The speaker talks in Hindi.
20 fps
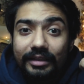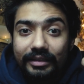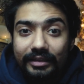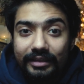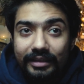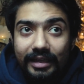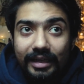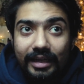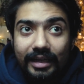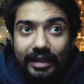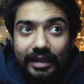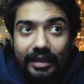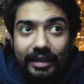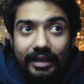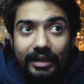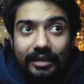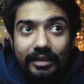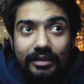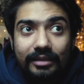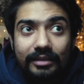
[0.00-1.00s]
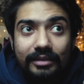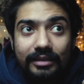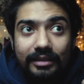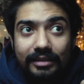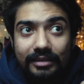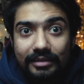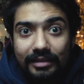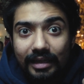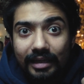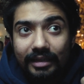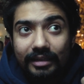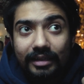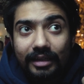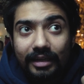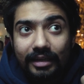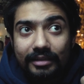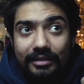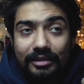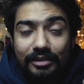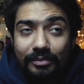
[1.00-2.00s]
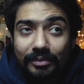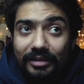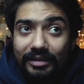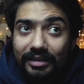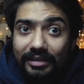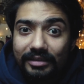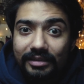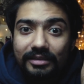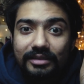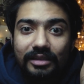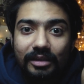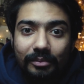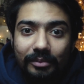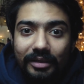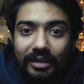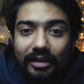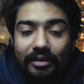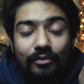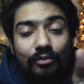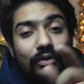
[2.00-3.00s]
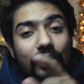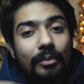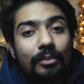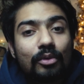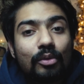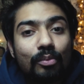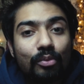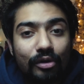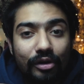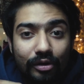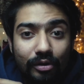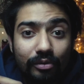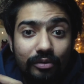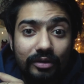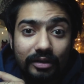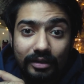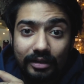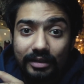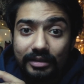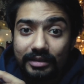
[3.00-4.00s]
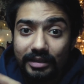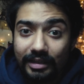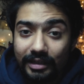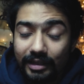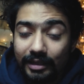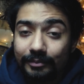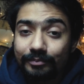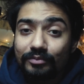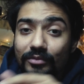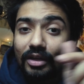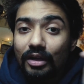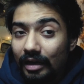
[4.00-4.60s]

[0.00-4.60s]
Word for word: ये एक डिज़ाइन है जिसमें ये चीज़ कमी है वो आपको पॉइंट आउट करना चाहिए